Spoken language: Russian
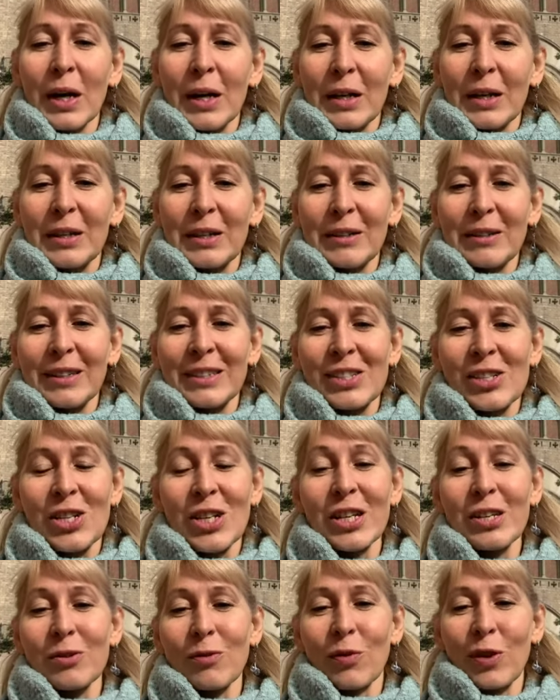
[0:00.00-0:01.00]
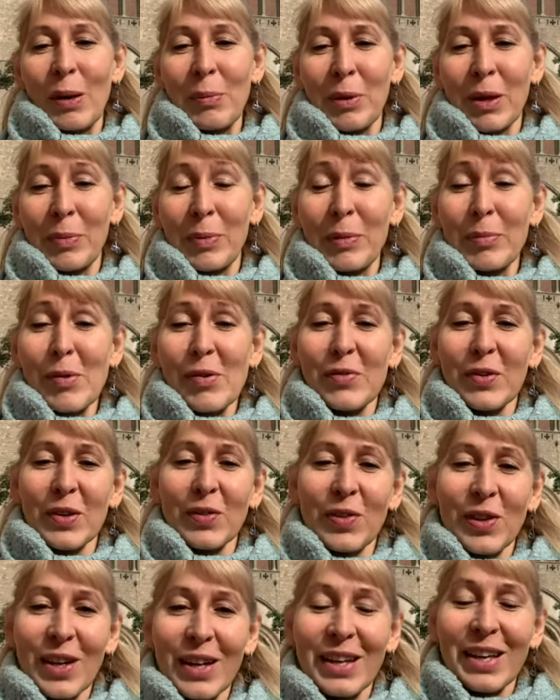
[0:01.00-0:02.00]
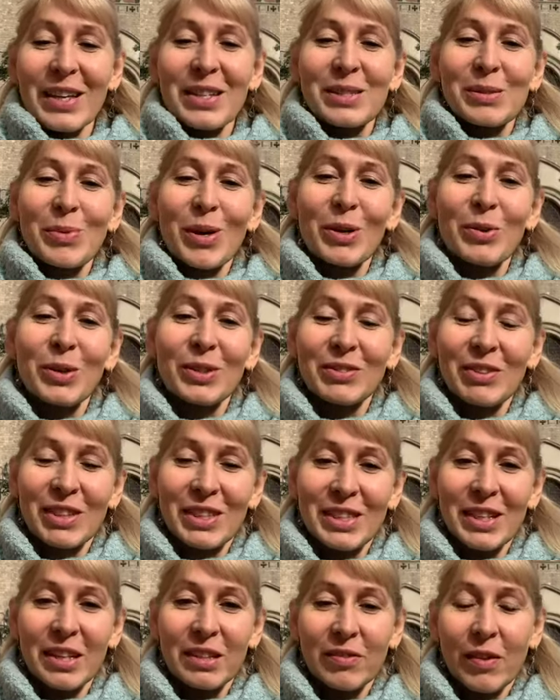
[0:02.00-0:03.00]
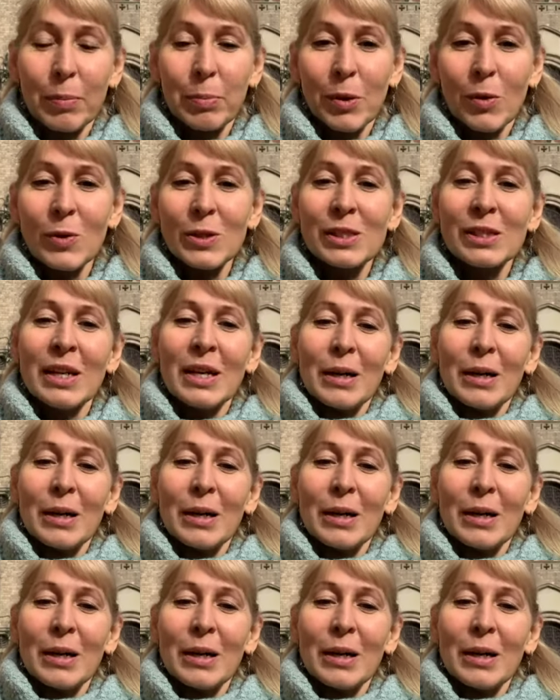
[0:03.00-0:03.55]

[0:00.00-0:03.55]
А, к сожалению, в рамках прямого эфира я не смогу ответить на этот вопрос,